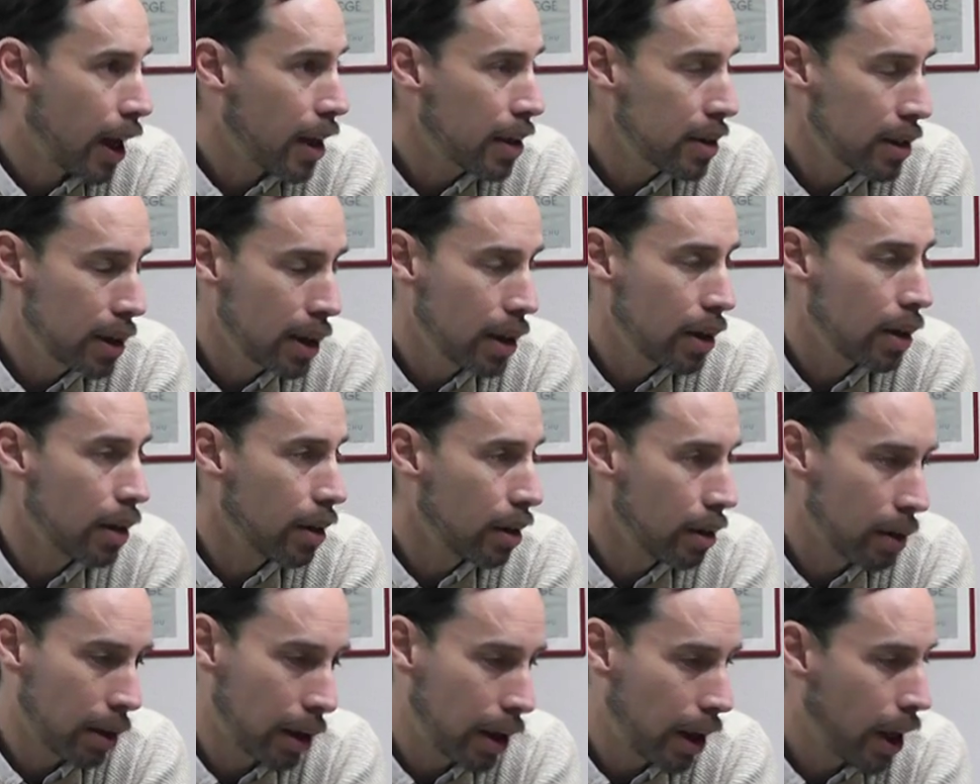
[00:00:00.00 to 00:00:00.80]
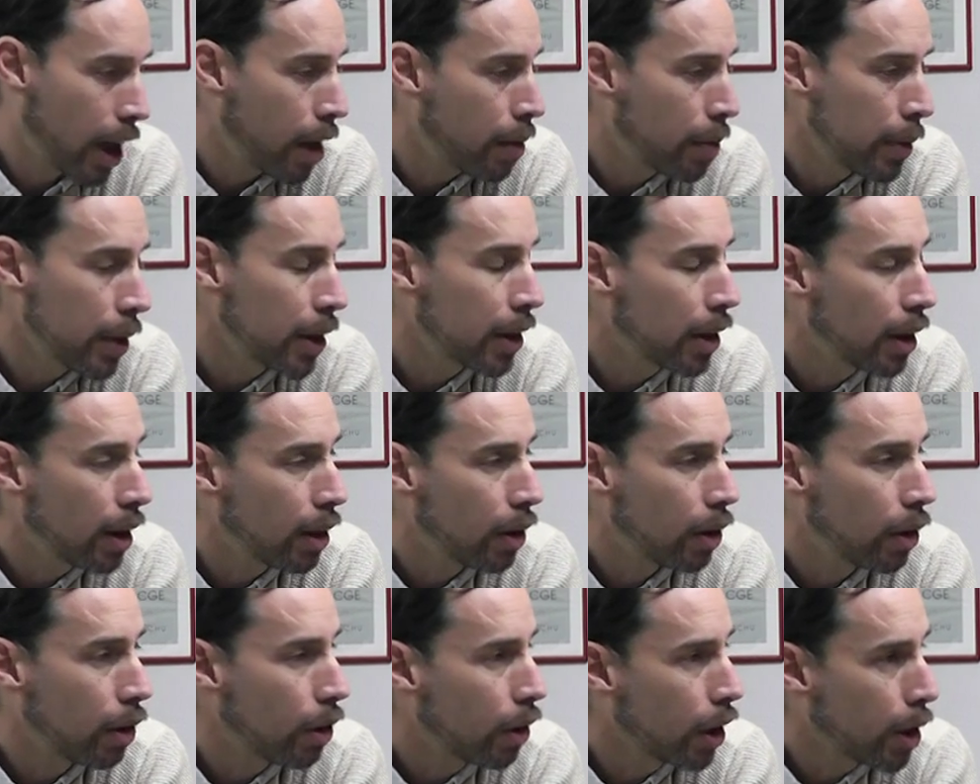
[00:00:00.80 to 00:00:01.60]
hacen realmente
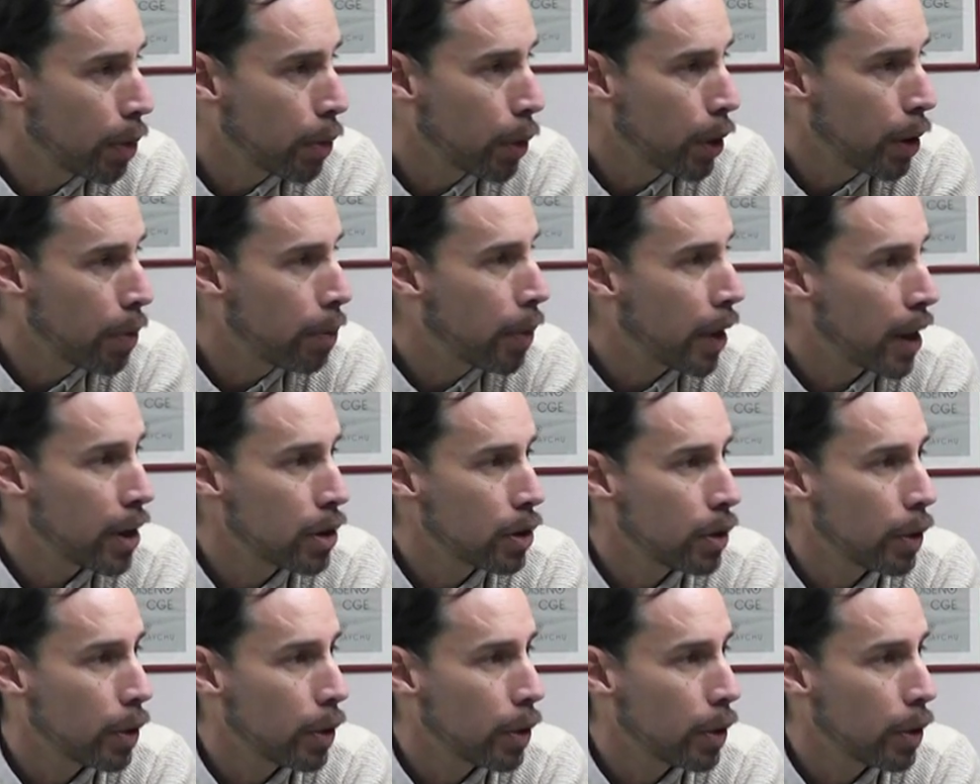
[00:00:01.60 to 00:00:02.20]
lo, que pueden para